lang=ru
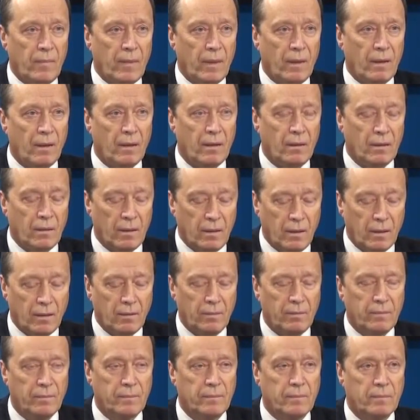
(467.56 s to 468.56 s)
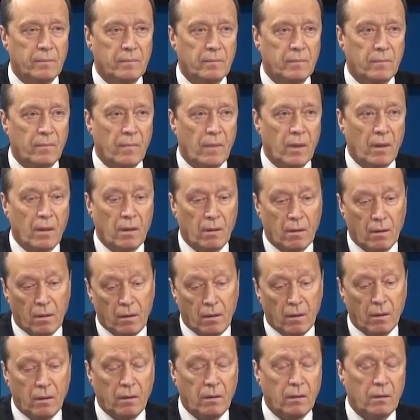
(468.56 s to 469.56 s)
есть так, достаточно да. радикальные силы.
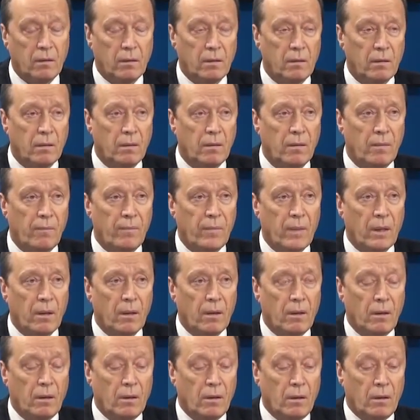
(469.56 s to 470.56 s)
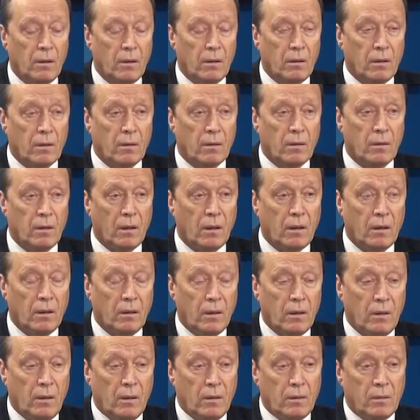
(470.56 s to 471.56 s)
Может да. быть, не самые, которые были на политическом да.
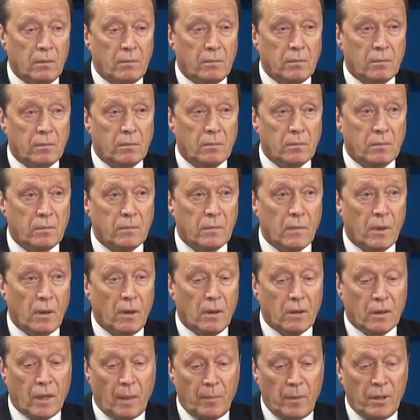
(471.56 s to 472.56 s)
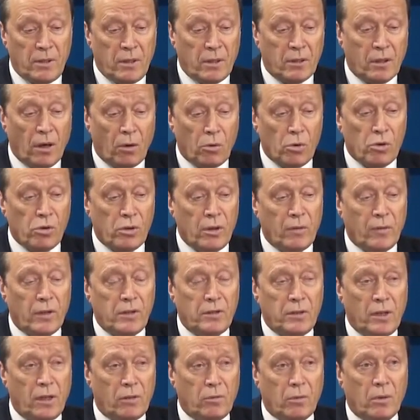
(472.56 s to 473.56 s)
ландшафте, но довольно... Там, если из хороших
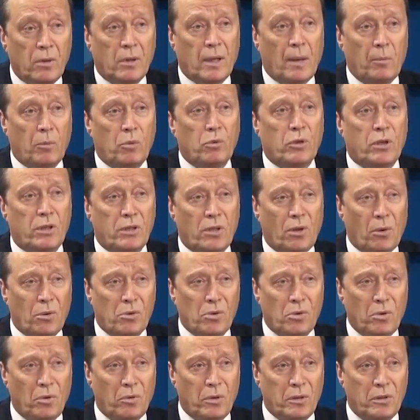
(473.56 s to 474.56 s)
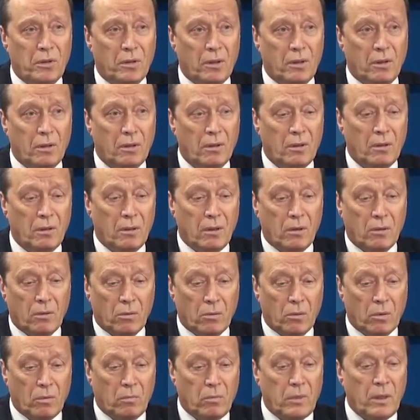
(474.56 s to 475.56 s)
новостей, там тоже есть хорошие новости.
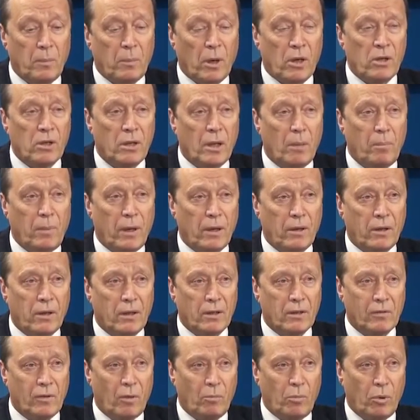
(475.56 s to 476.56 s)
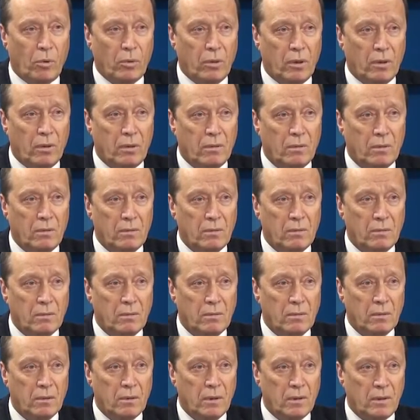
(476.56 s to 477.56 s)
Но ну, не прошла партия «Свобода»,
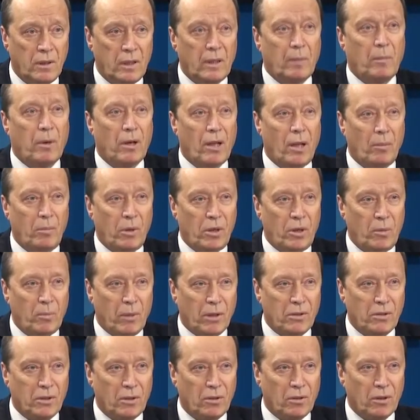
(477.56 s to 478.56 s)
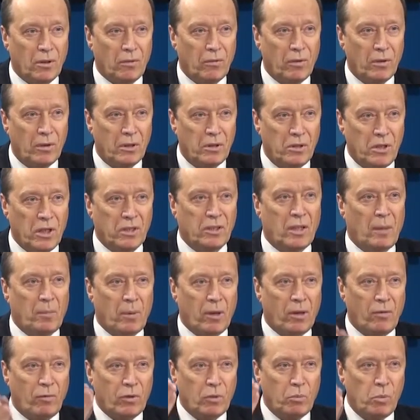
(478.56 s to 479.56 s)
не набрала 5%. Сейчас она,
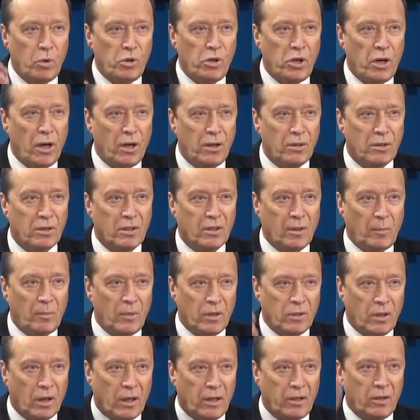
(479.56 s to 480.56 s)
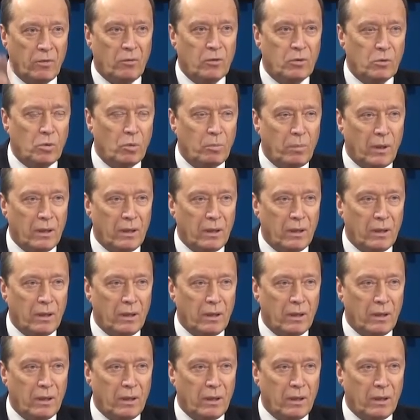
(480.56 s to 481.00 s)
правда, возмущается, там даже хотит в суд